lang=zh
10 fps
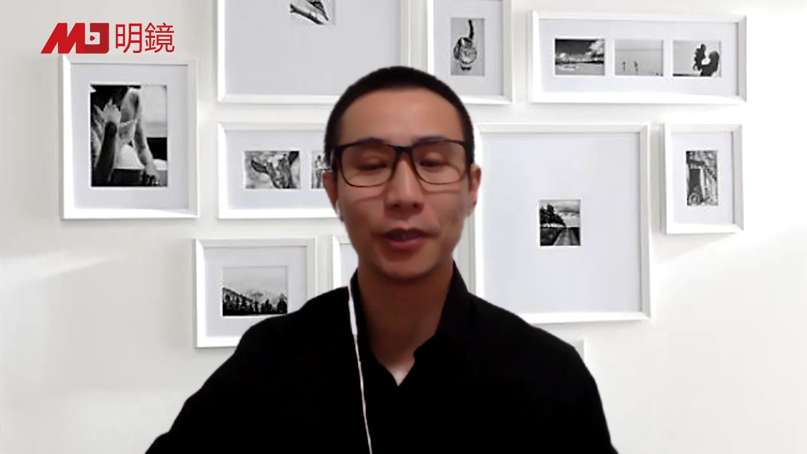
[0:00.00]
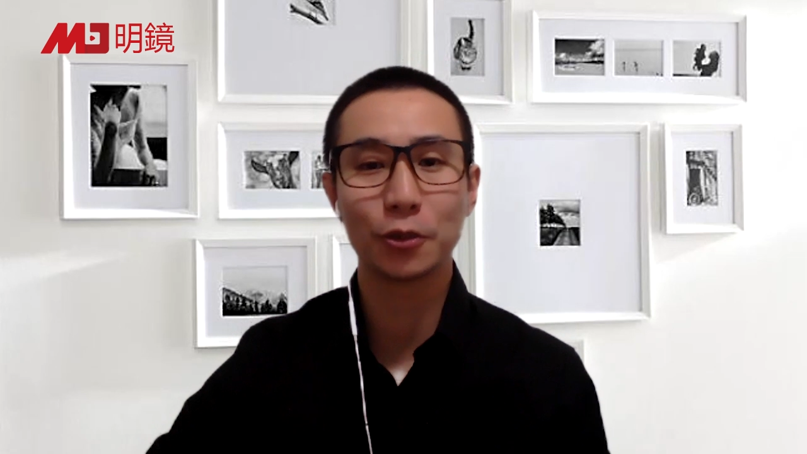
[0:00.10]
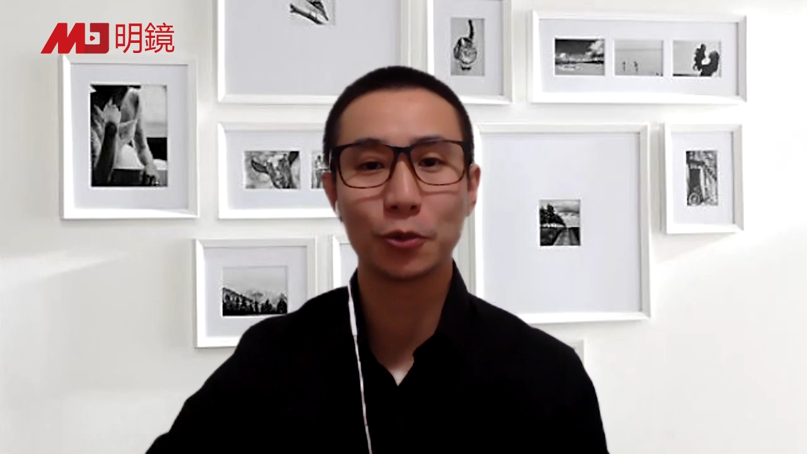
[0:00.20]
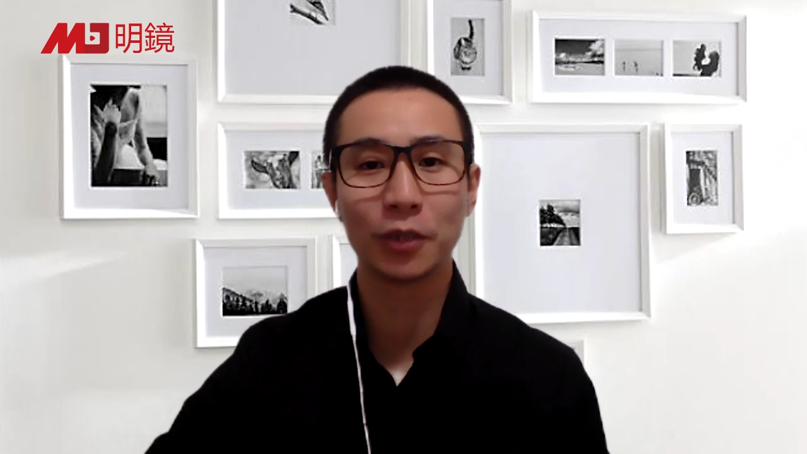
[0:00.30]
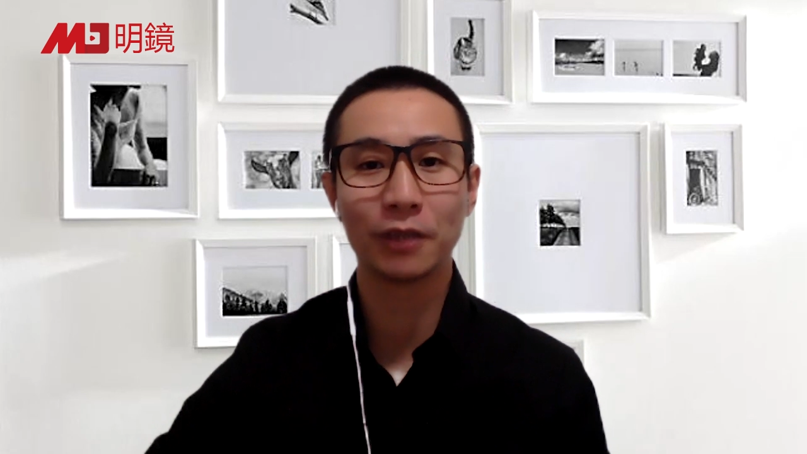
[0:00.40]

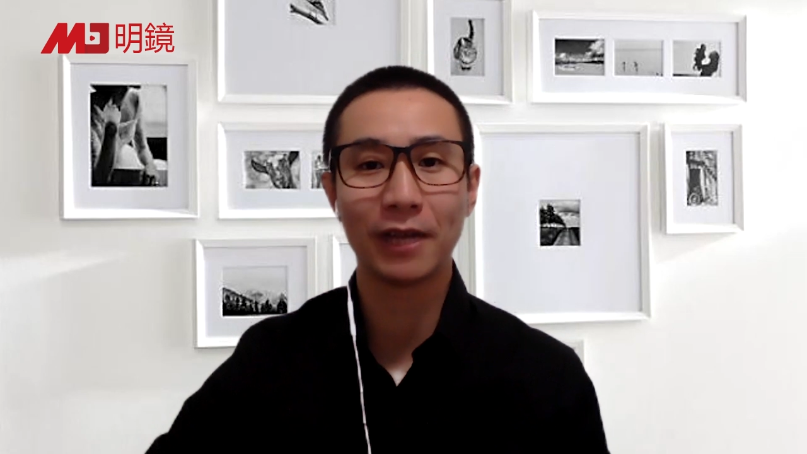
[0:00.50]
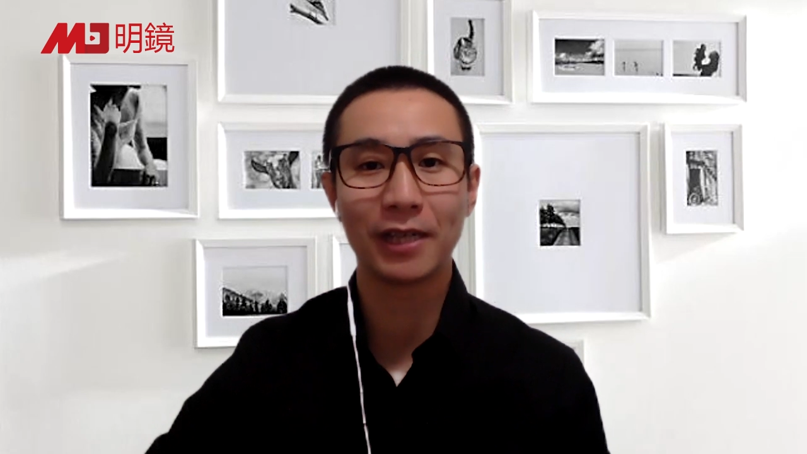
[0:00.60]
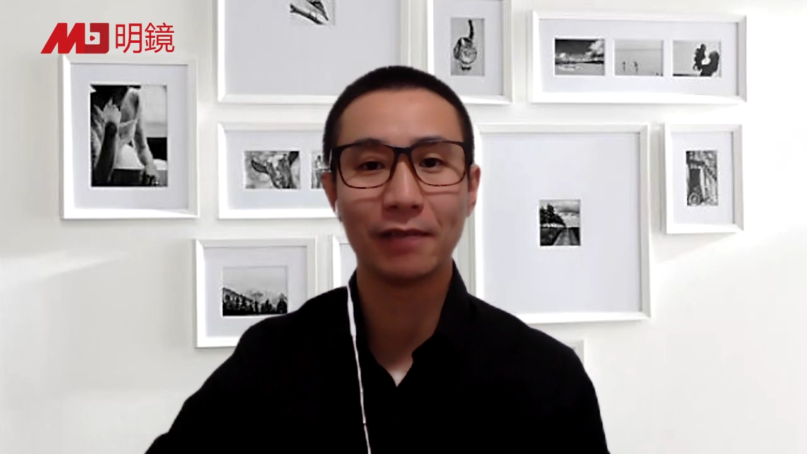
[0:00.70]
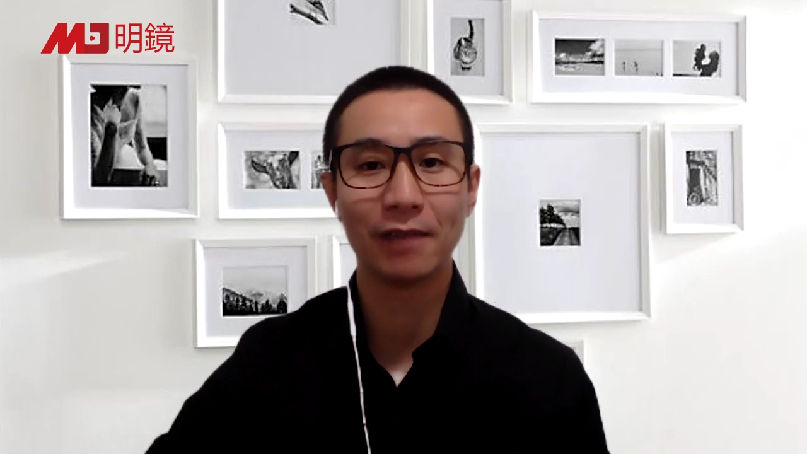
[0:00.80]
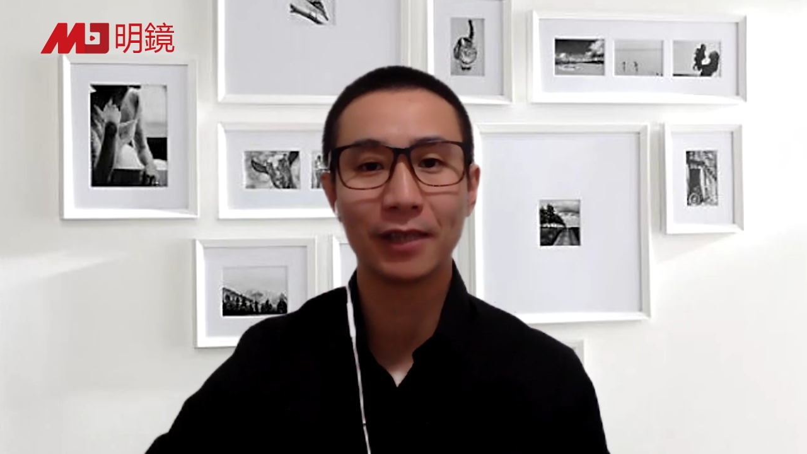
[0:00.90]
中国的外
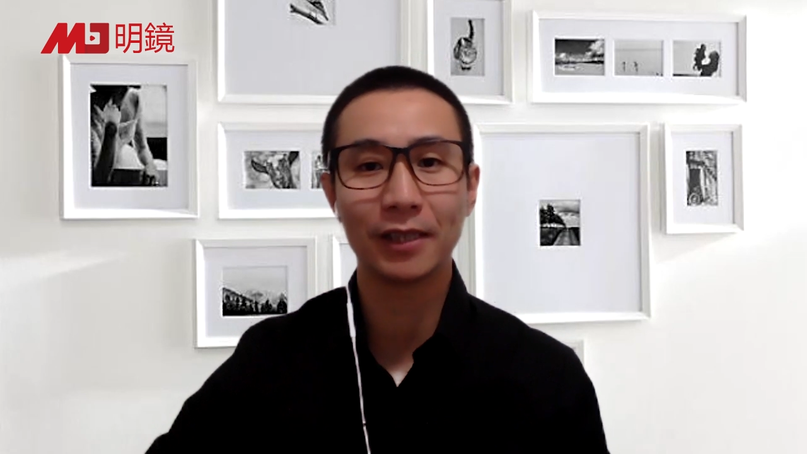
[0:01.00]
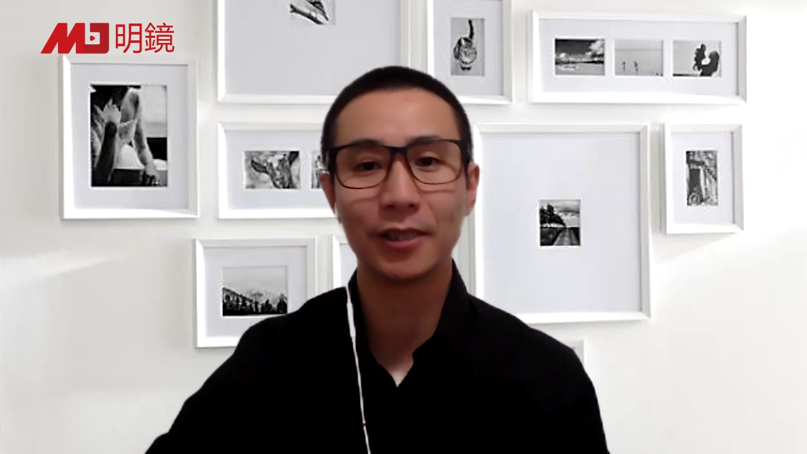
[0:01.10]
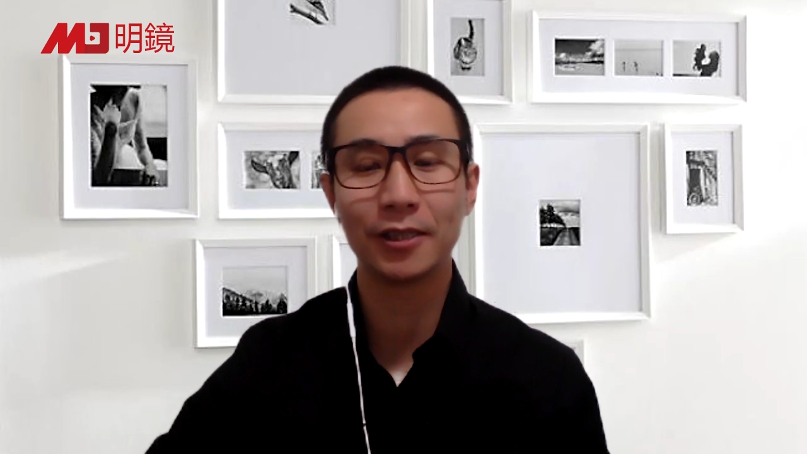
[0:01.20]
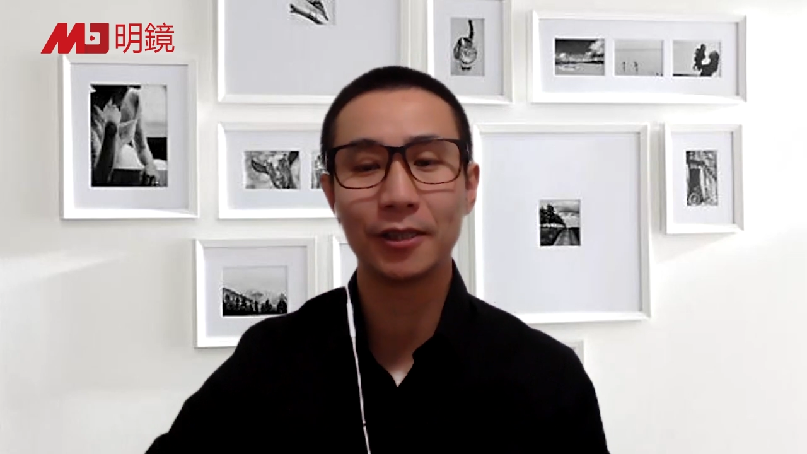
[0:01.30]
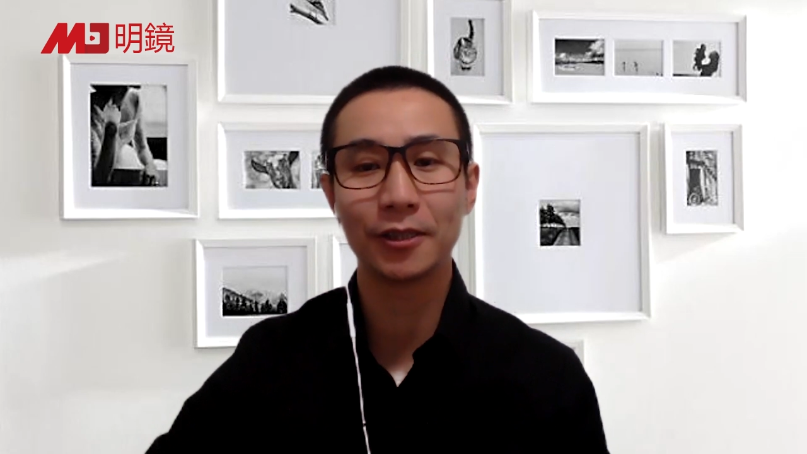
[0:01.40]
长王毅
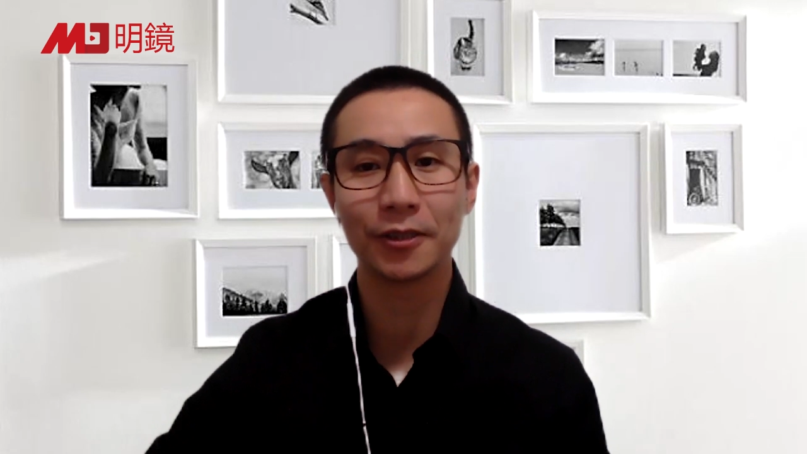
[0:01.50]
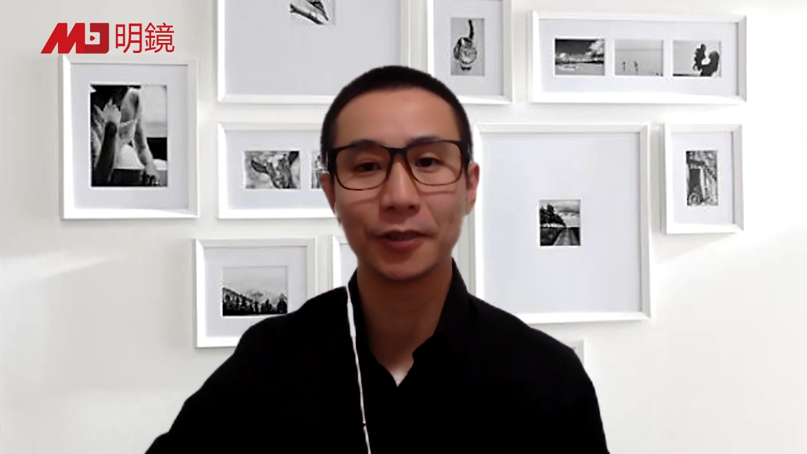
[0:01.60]
星期四，